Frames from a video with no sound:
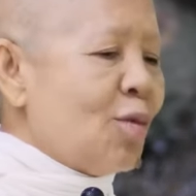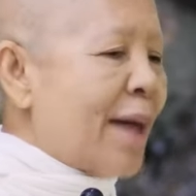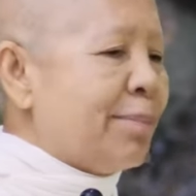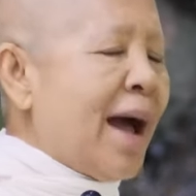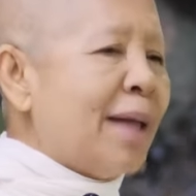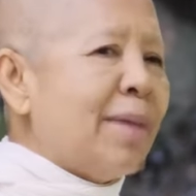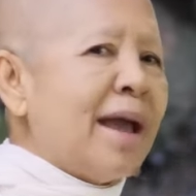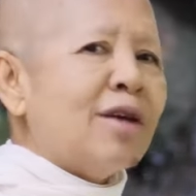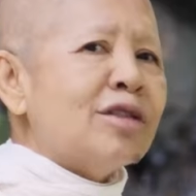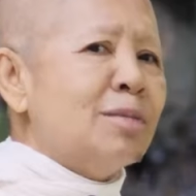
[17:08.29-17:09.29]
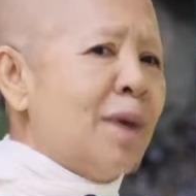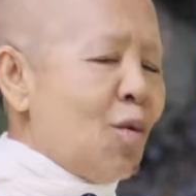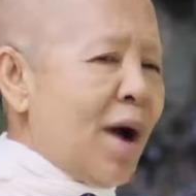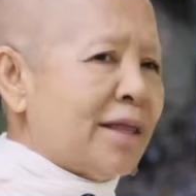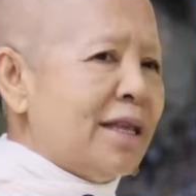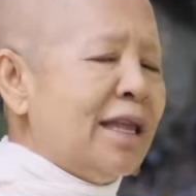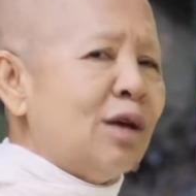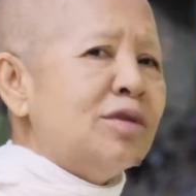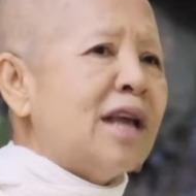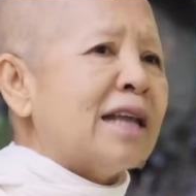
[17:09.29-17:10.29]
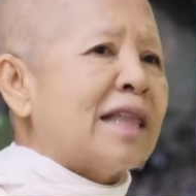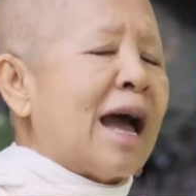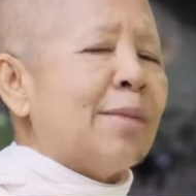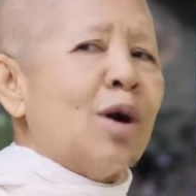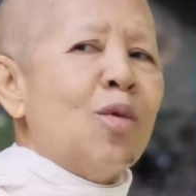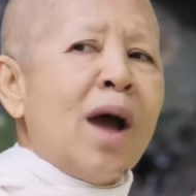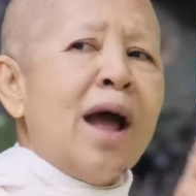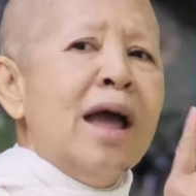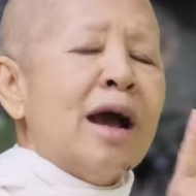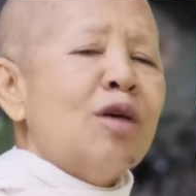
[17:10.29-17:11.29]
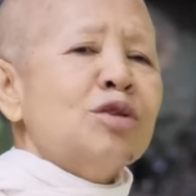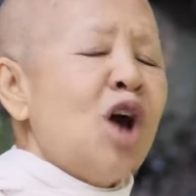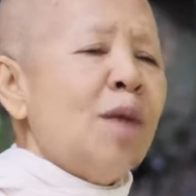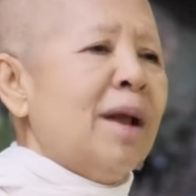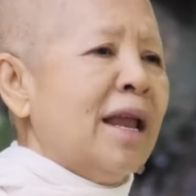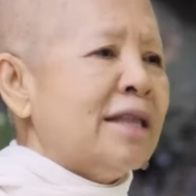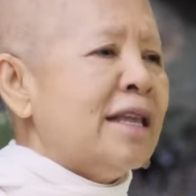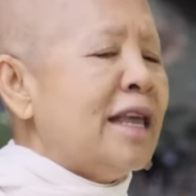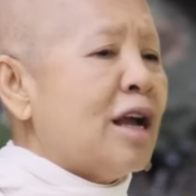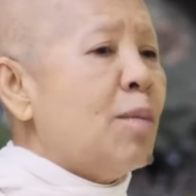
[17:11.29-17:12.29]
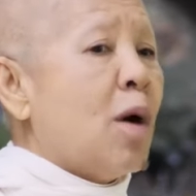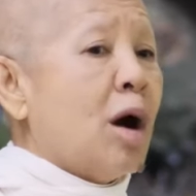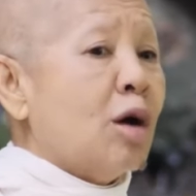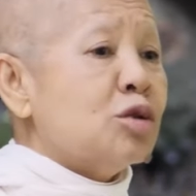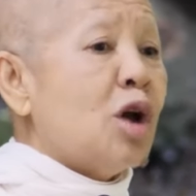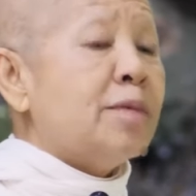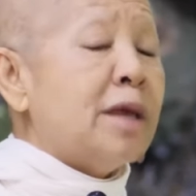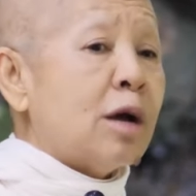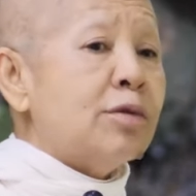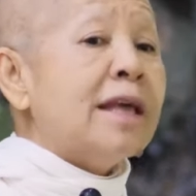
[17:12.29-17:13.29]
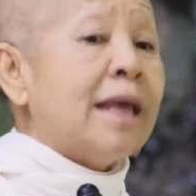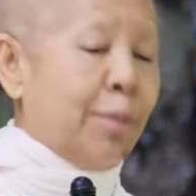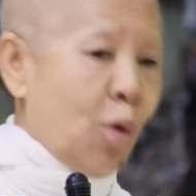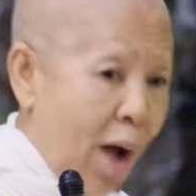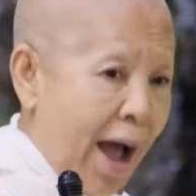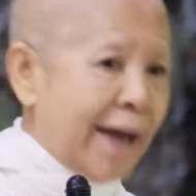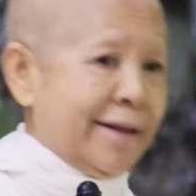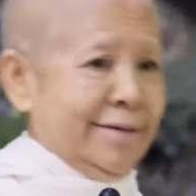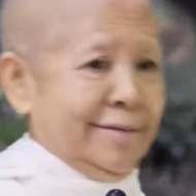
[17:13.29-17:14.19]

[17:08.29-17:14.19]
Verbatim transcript: กวาดบ้านไหมก็ถึงมากวาดที่นี่คุณยายถามเขาว่าเขาชอบอะไรที่นี่เขาบอกเขาชอบที่เขาได้เก็บกวาด